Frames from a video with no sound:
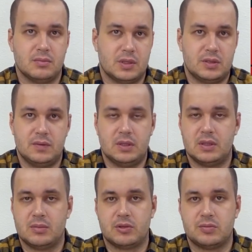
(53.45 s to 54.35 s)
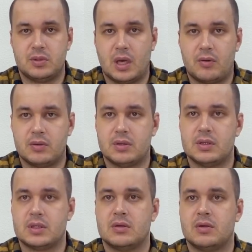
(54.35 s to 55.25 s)
очевидно, это может быть какой-то, не
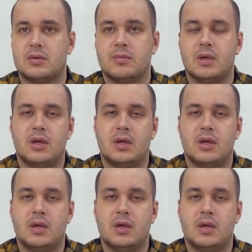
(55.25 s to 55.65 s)
знаю, там,